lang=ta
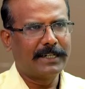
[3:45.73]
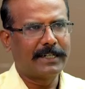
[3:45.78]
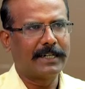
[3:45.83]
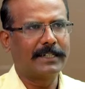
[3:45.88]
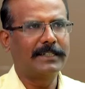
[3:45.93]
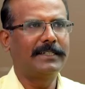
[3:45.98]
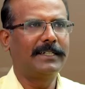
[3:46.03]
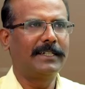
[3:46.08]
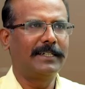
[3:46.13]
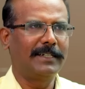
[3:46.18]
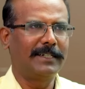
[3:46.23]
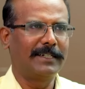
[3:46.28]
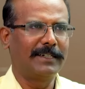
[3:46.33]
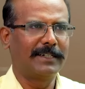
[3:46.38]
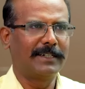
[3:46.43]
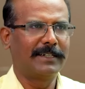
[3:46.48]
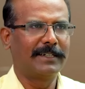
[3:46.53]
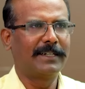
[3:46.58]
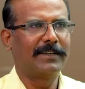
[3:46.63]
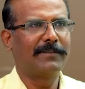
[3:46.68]
கட்சி
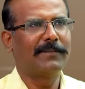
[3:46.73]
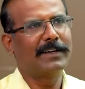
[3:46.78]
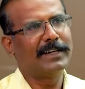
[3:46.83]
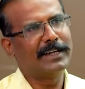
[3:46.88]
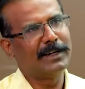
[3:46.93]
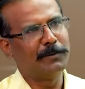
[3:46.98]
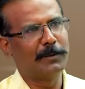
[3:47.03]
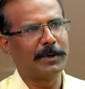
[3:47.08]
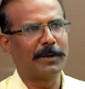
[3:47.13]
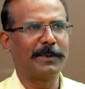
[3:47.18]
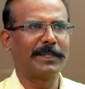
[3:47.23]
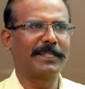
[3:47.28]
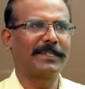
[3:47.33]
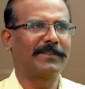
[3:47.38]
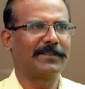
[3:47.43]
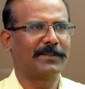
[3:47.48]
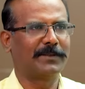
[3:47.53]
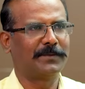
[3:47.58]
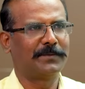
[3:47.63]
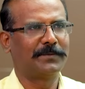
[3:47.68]
நிர்வாகிகள் மூலமாக
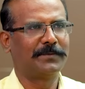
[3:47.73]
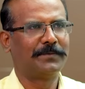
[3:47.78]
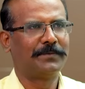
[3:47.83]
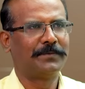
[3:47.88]
தான் வரும்